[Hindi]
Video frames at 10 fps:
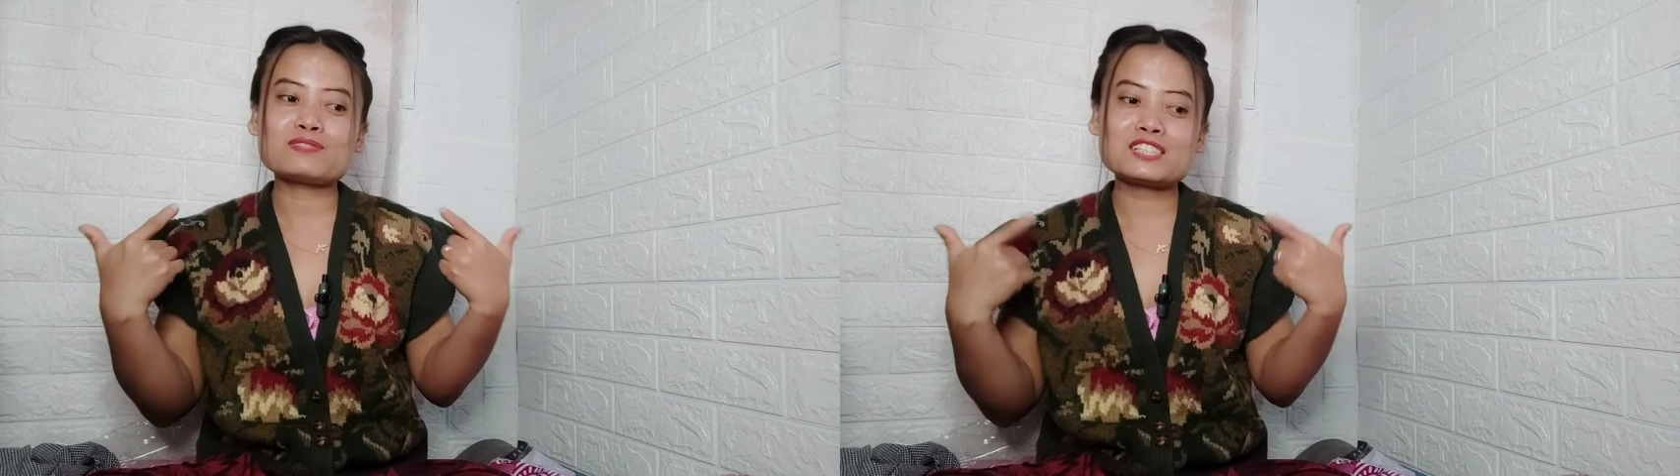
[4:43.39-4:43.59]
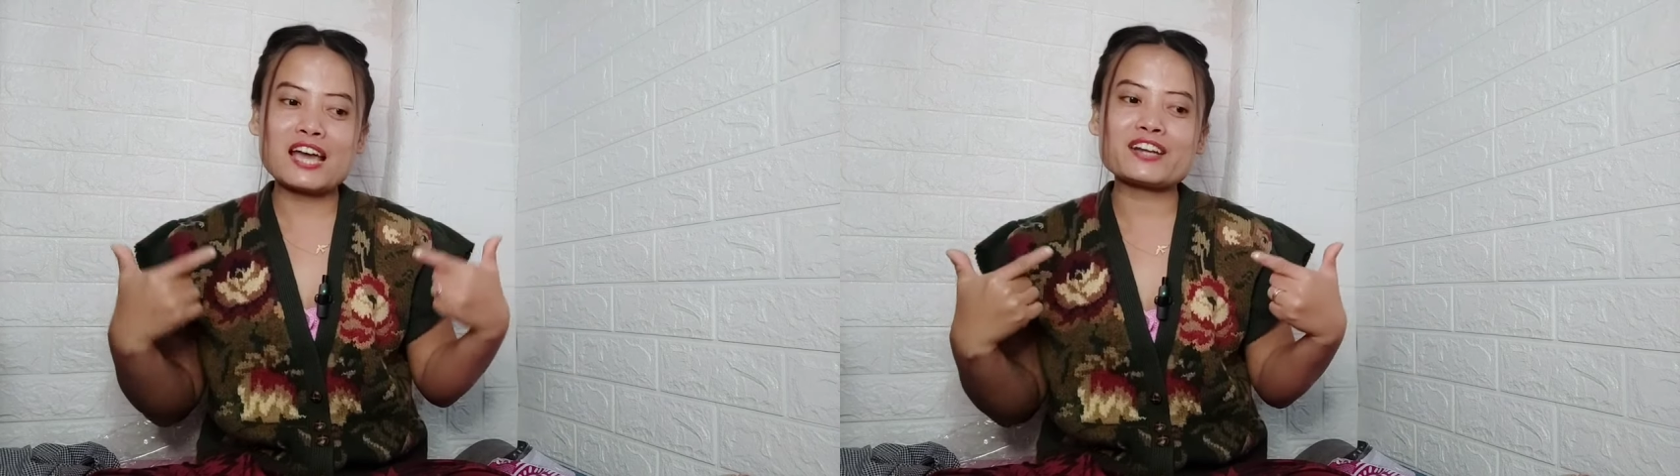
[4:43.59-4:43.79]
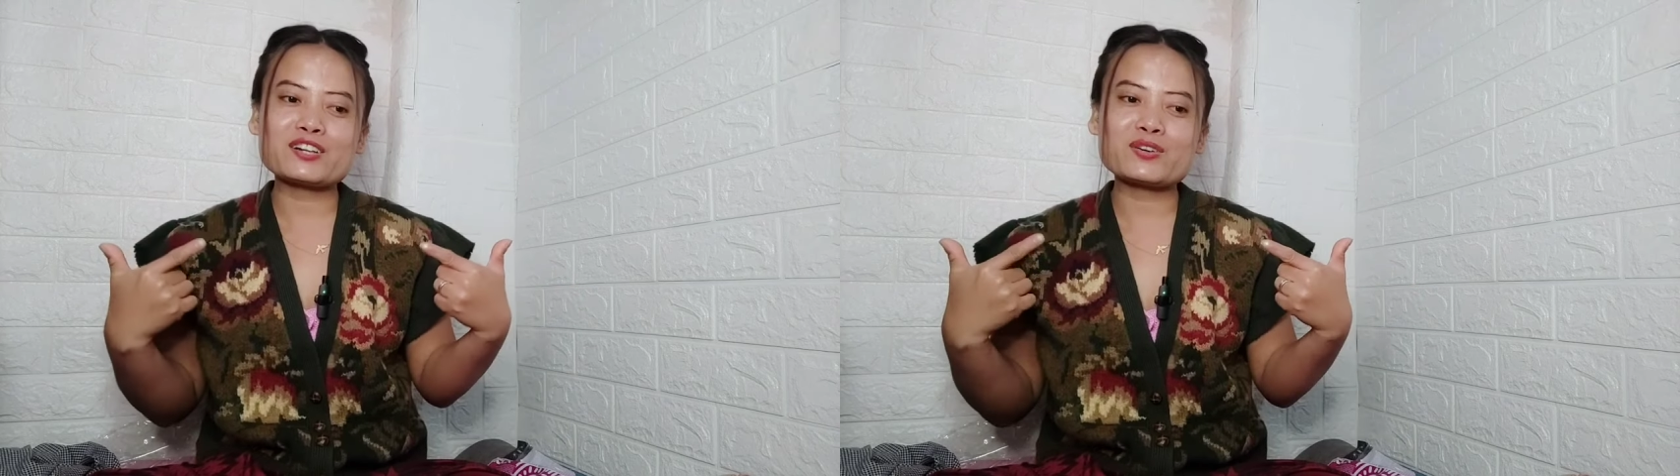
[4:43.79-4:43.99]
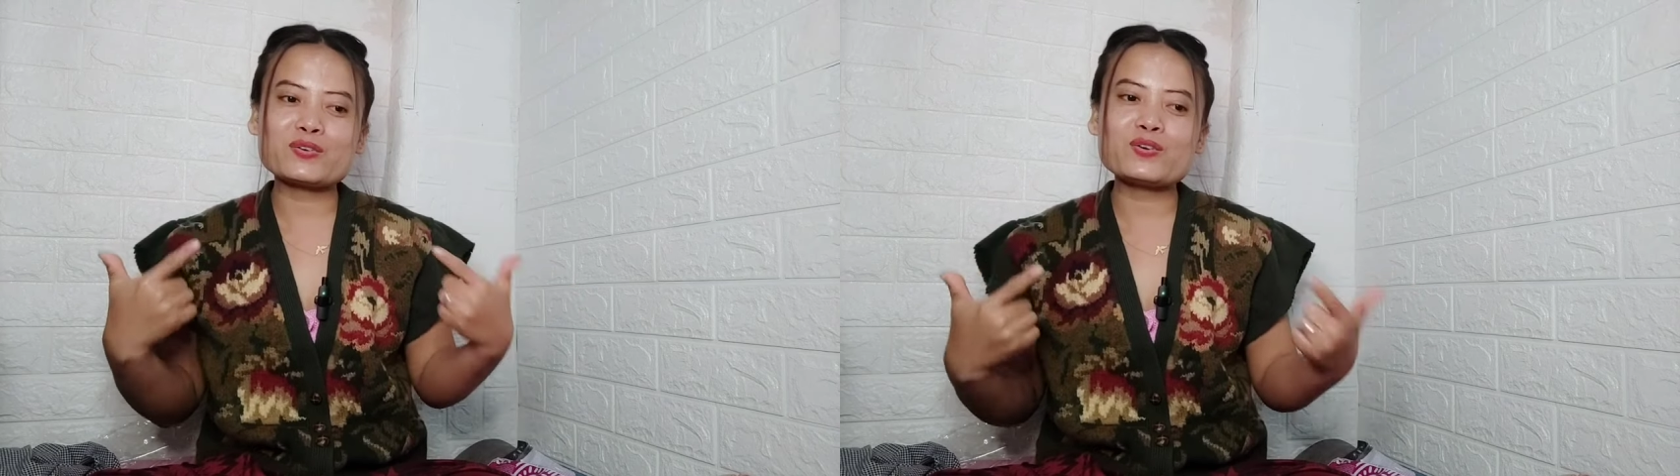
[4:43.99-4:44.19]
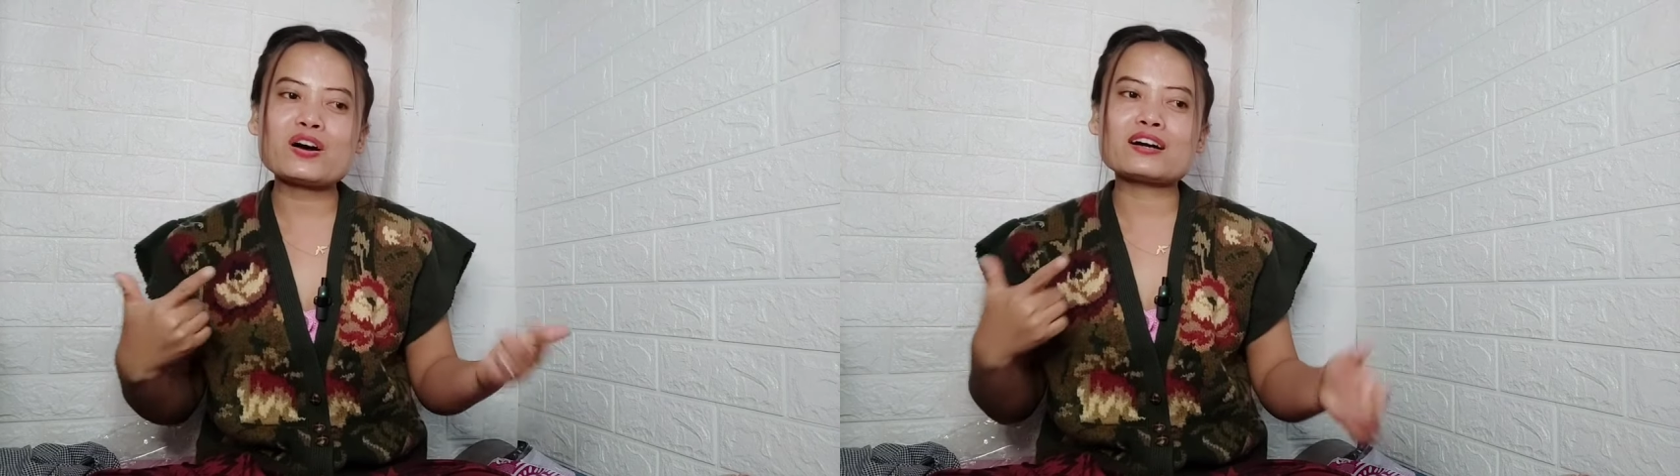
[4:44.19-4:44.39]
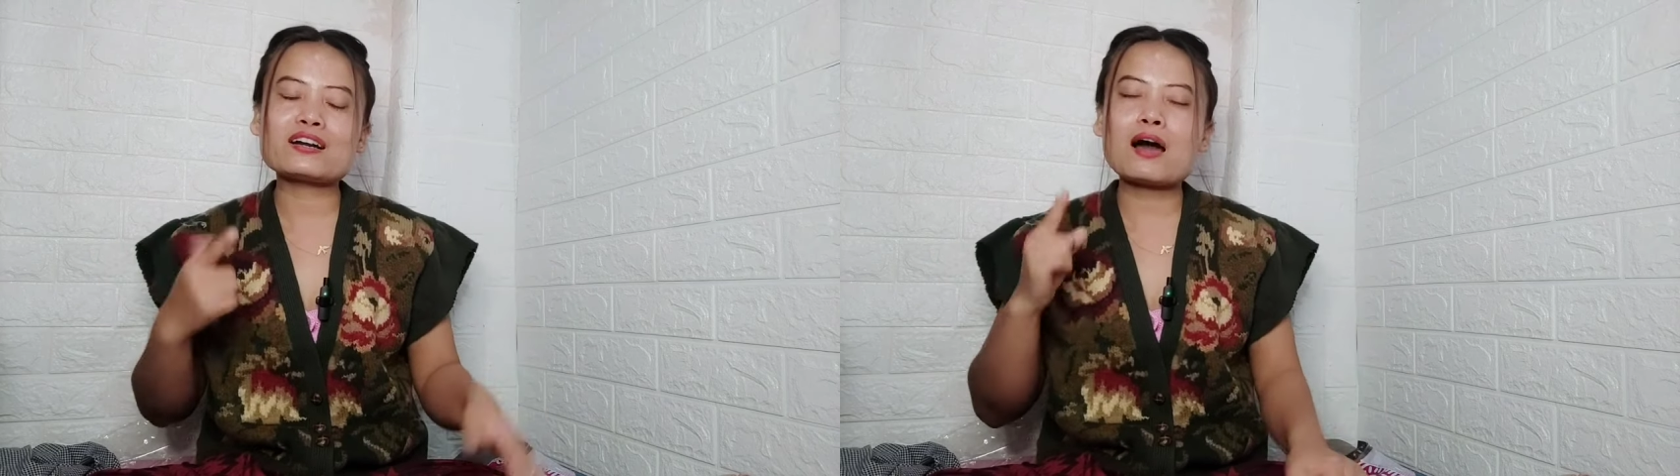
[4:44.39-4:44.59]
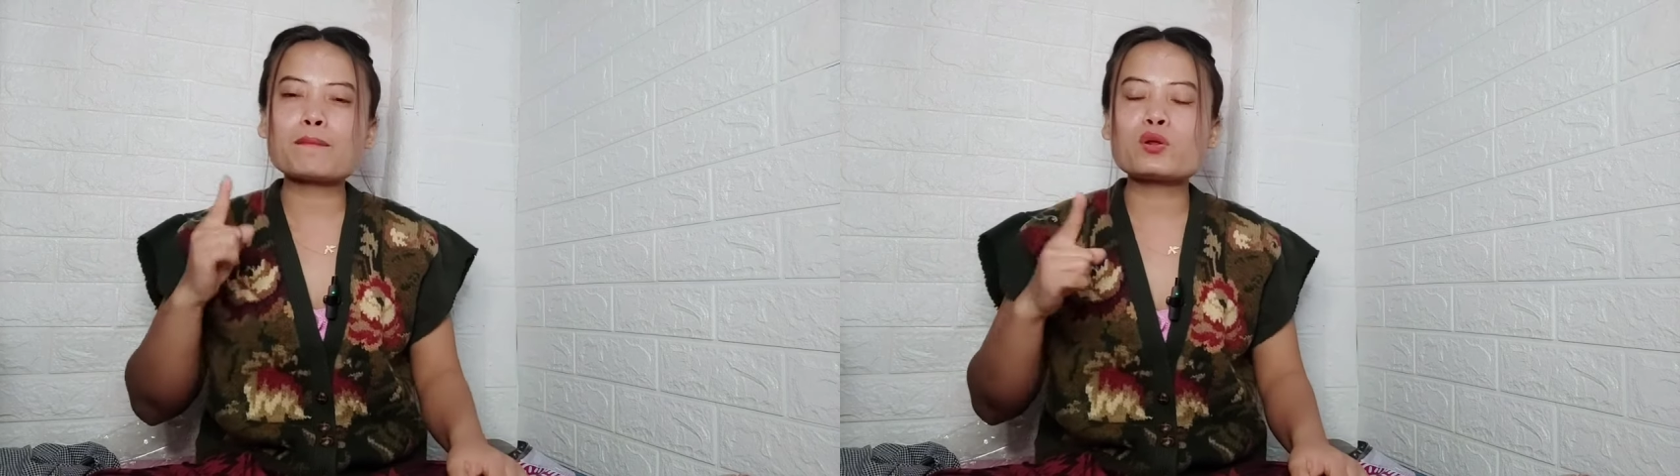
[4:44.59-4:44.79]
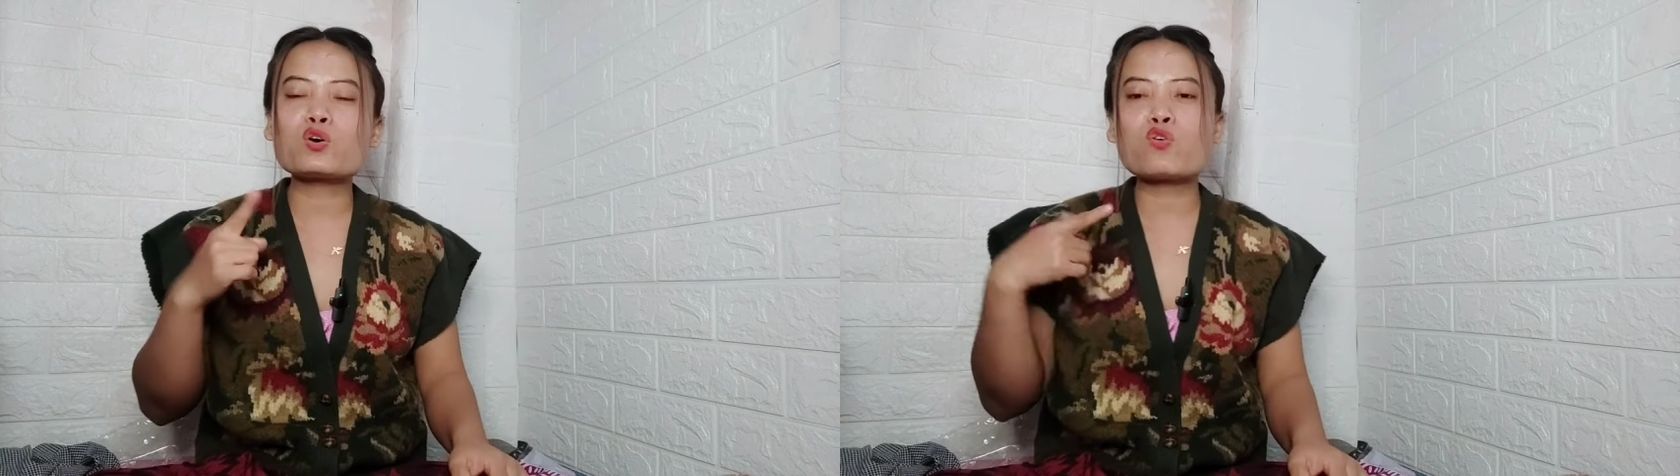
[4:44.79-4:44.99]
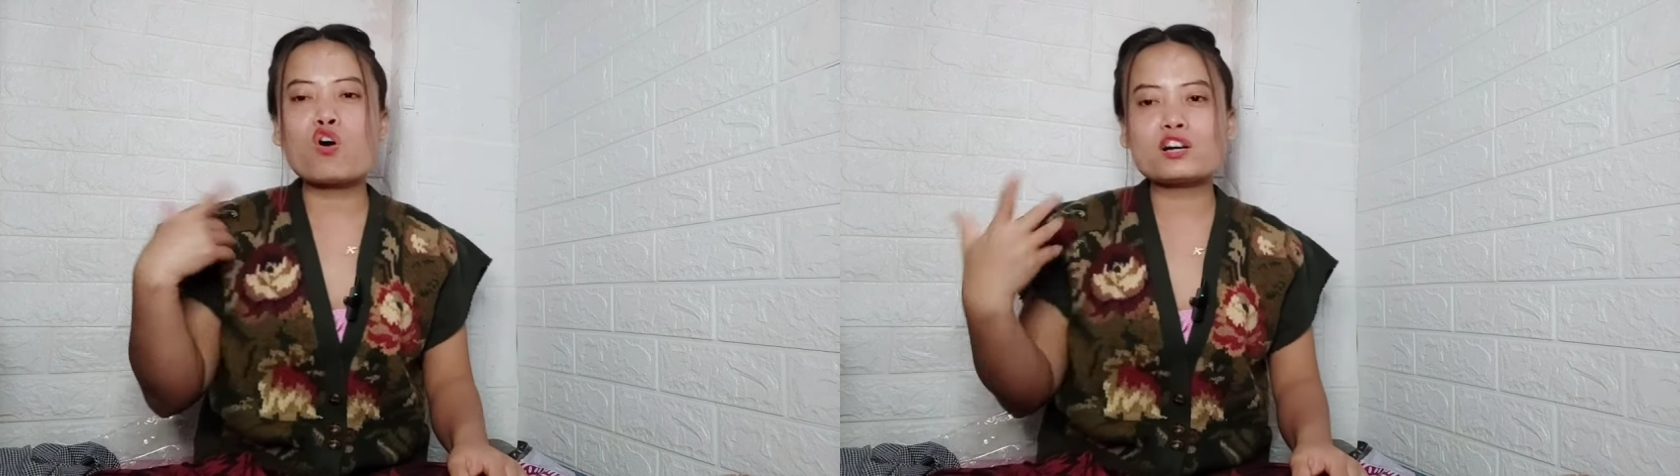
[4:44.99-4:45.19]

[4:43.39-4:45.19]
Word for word: चैनल को अगर आप लोग को